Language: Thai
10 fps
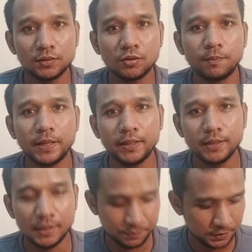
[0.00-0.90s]
ต่อไป
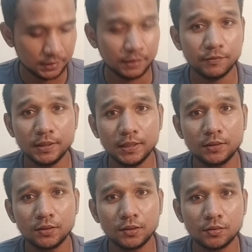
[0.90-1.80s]
นะครับสำหรับวันนี้
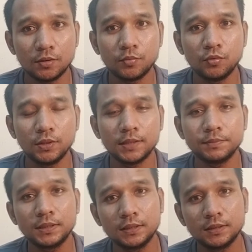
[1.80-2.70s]
ก็ขอบคุณนะครับ
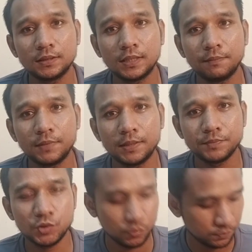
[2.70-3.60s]
ที่ติดตามรับ
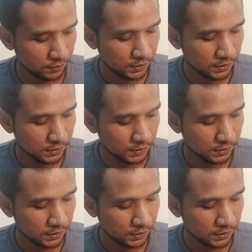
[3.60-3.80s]
ชม